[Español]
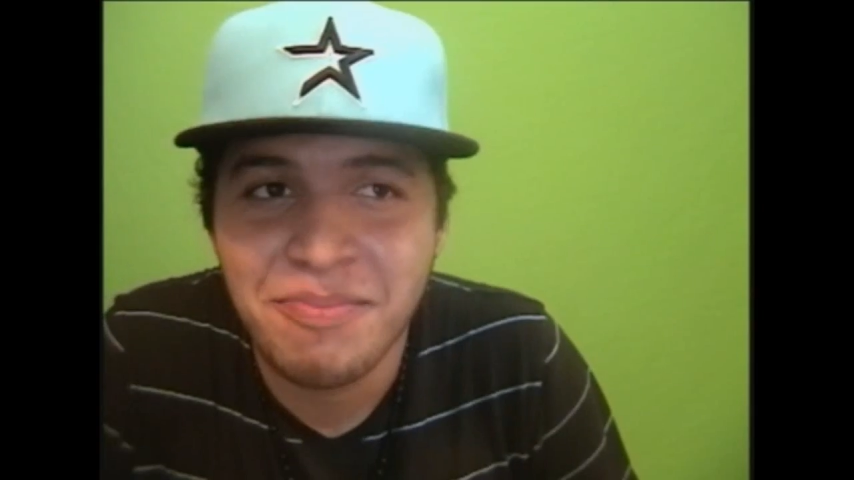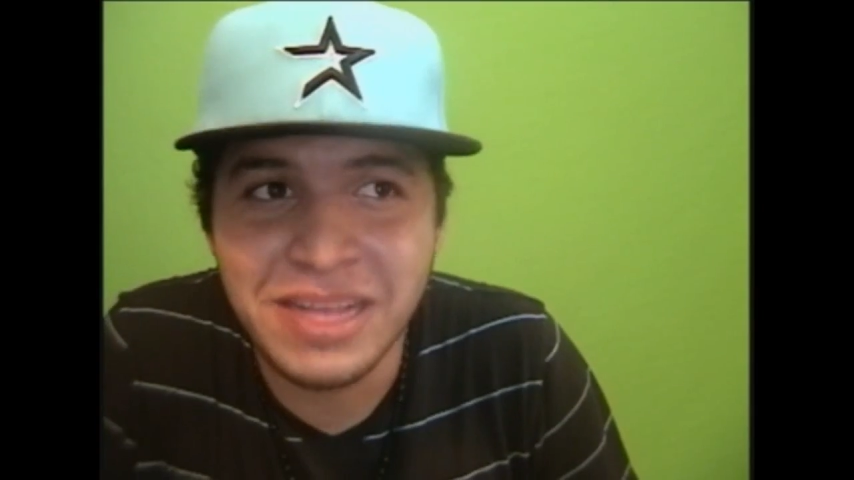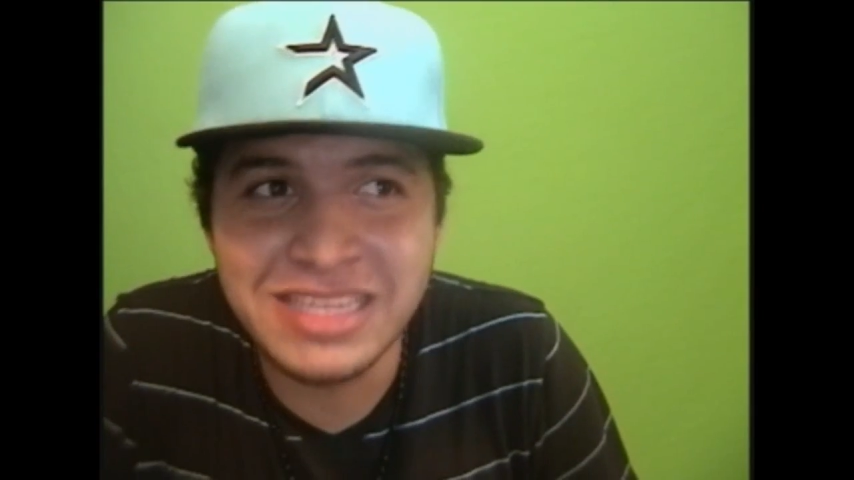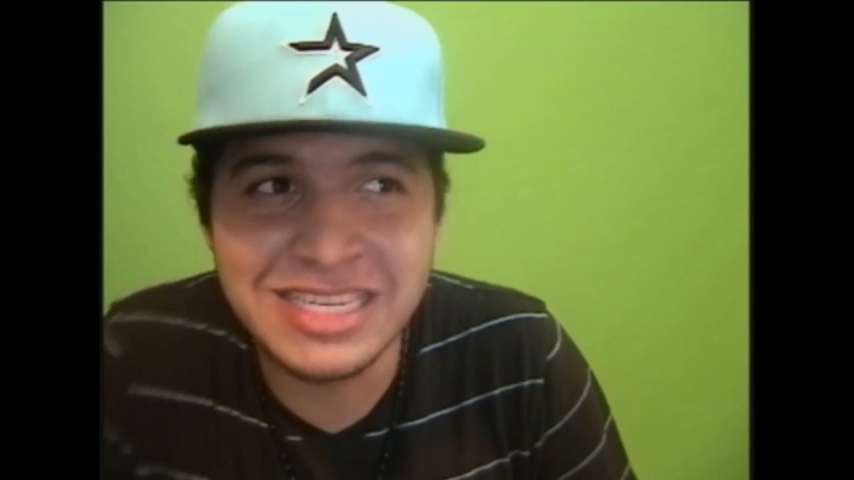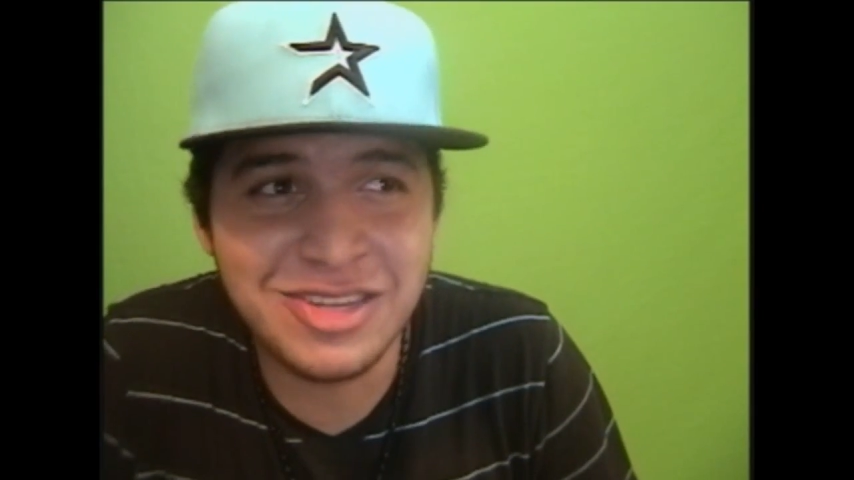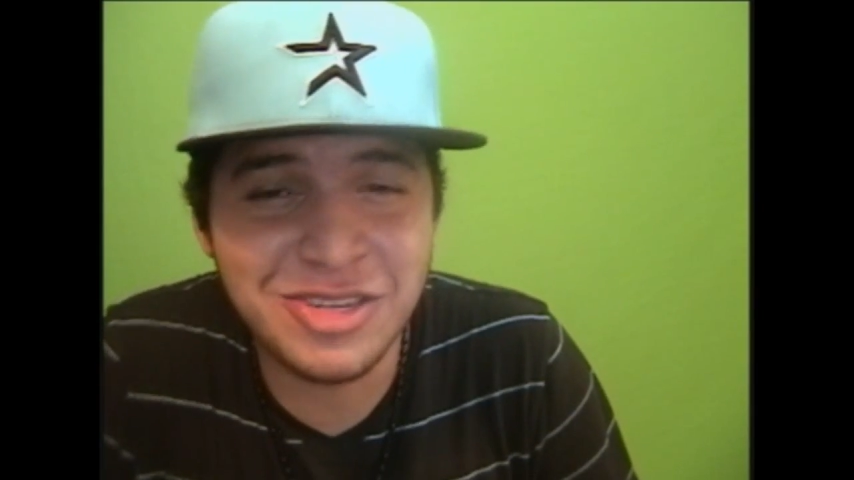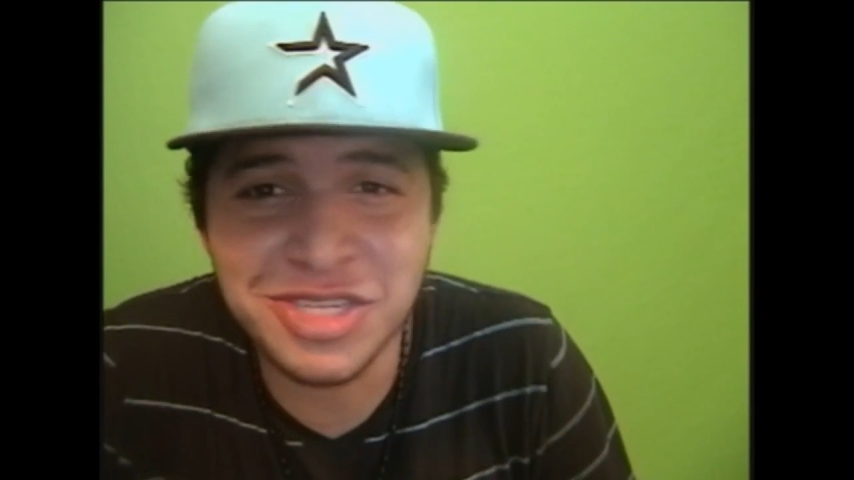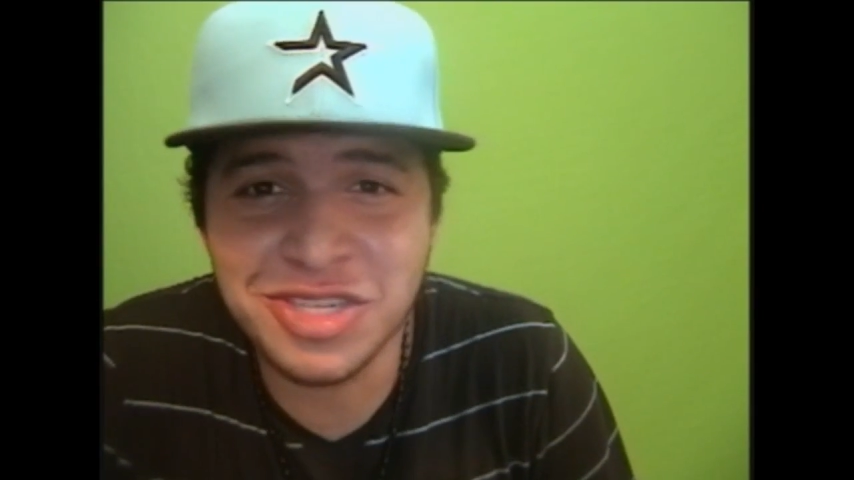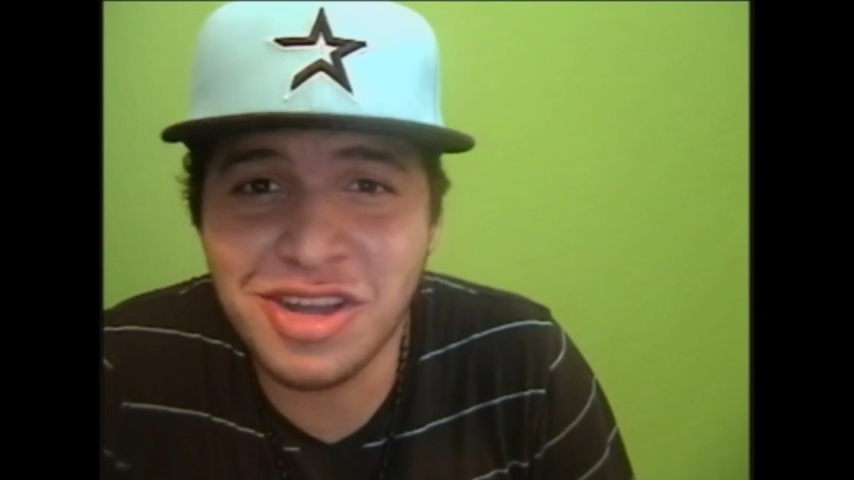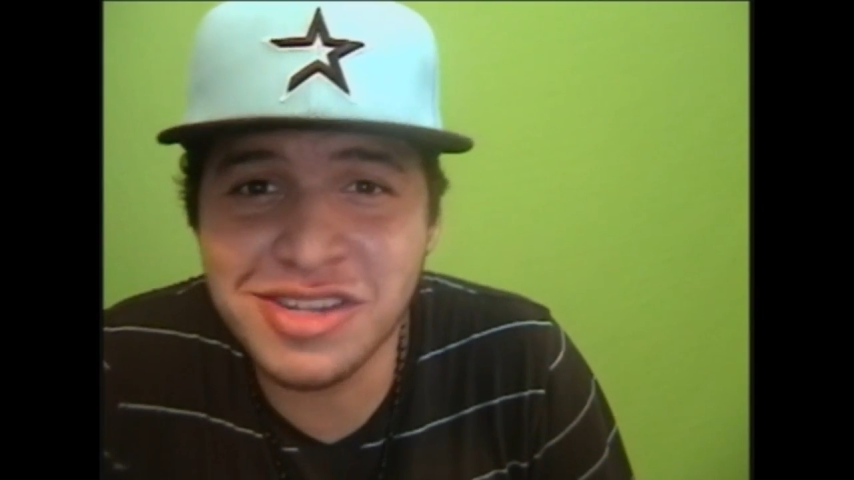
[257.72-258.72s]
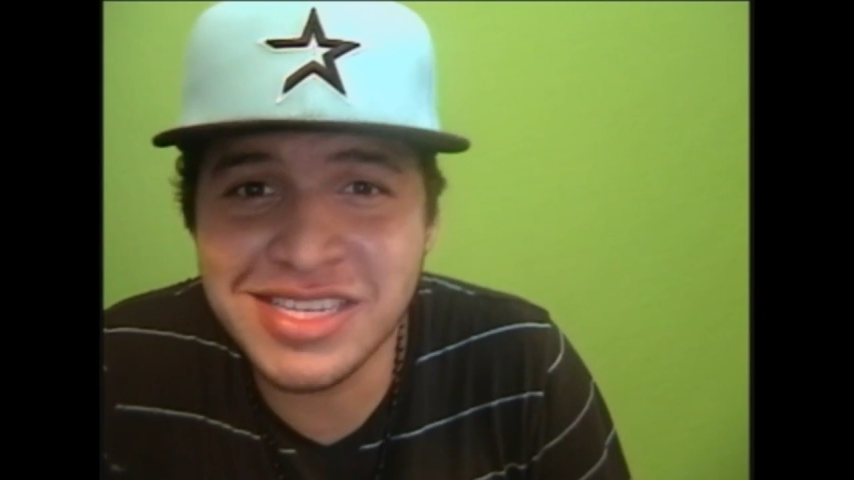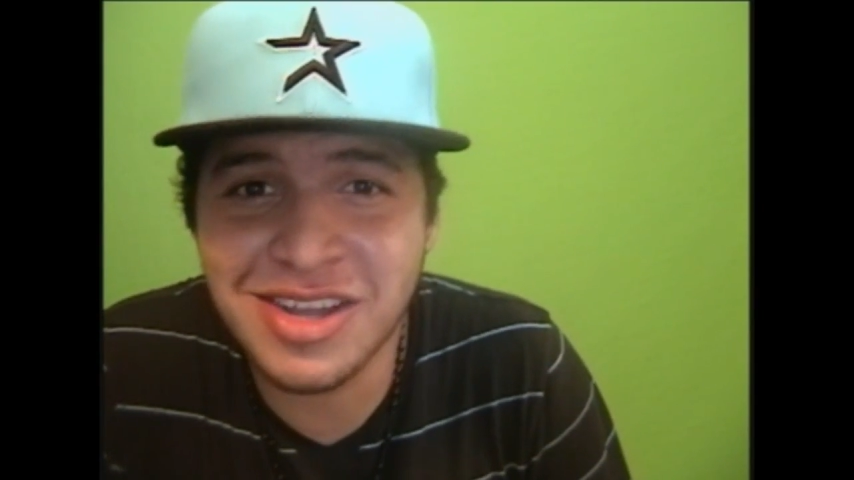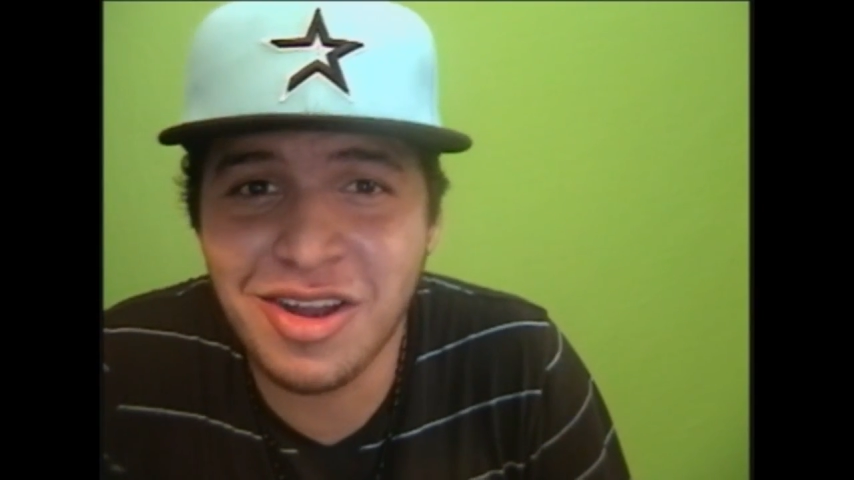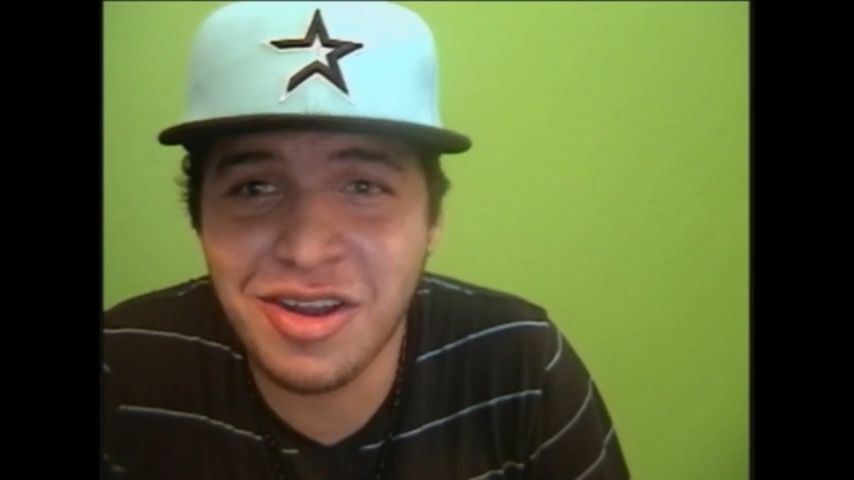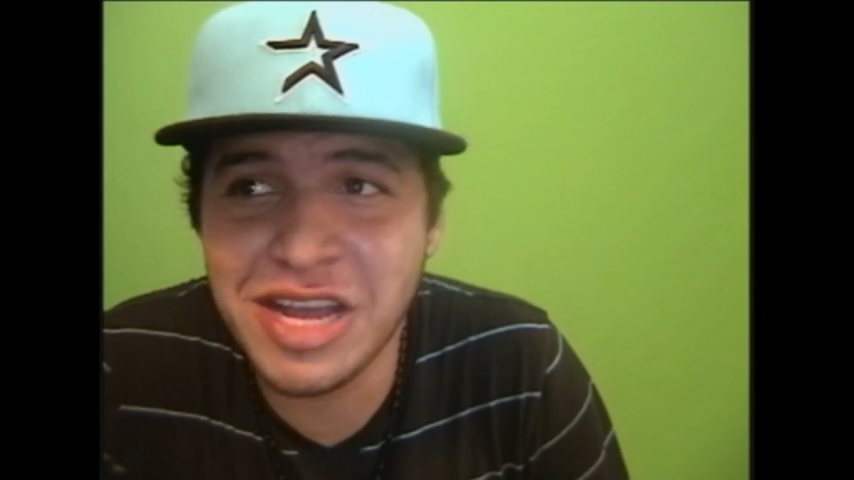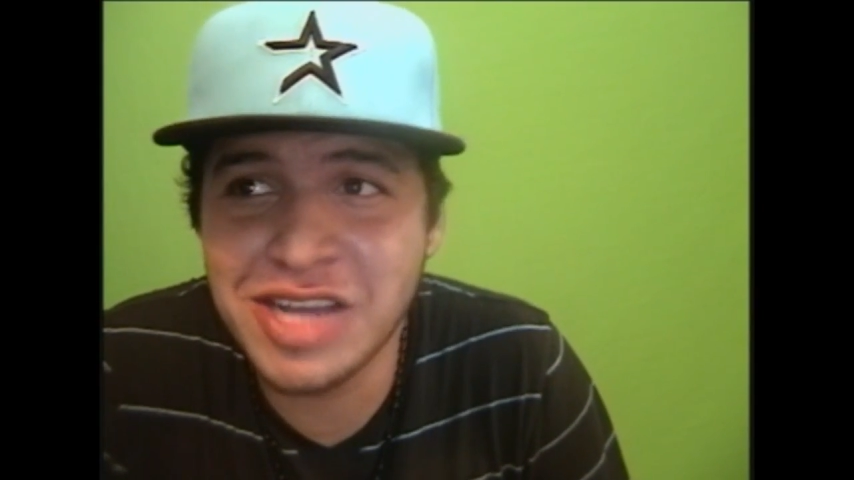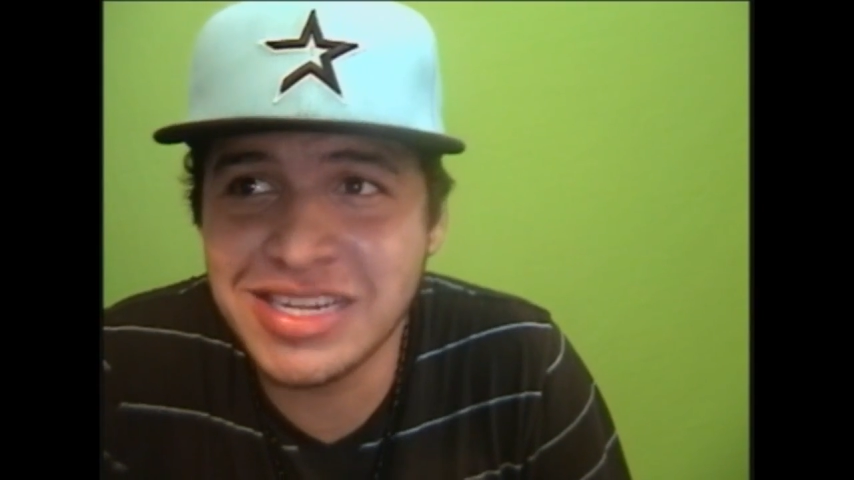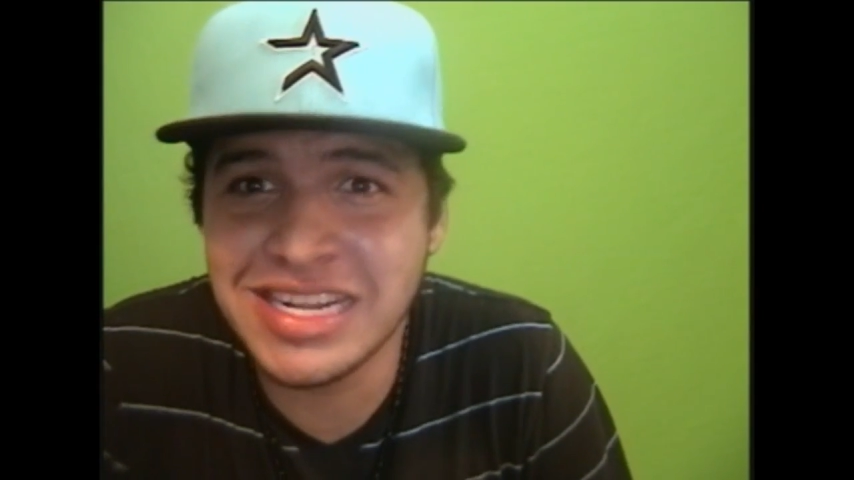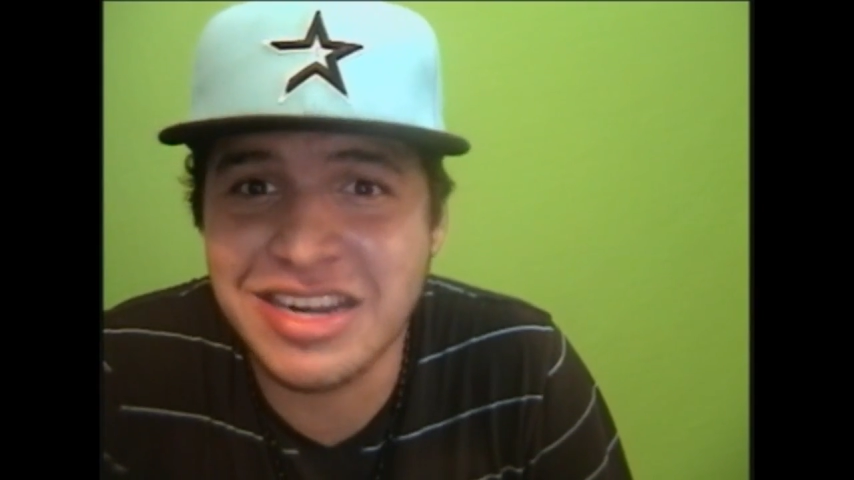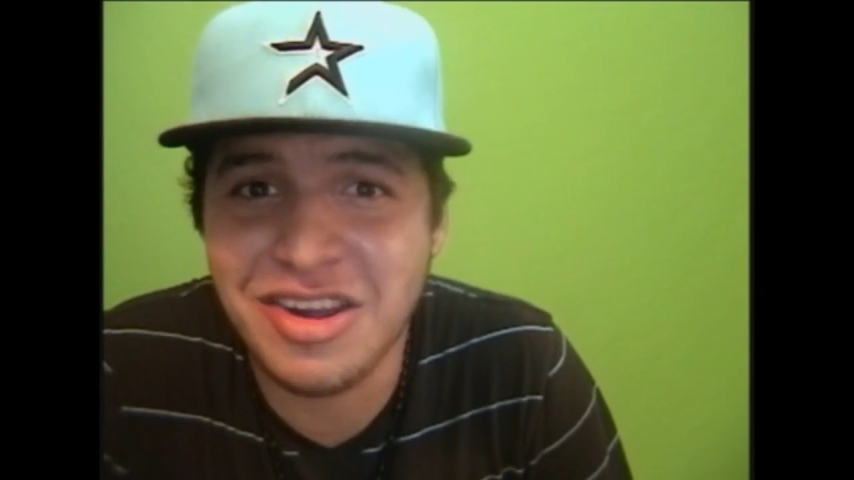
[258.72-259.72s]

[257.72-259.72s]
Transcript: Pinches osos todos descoloridos y las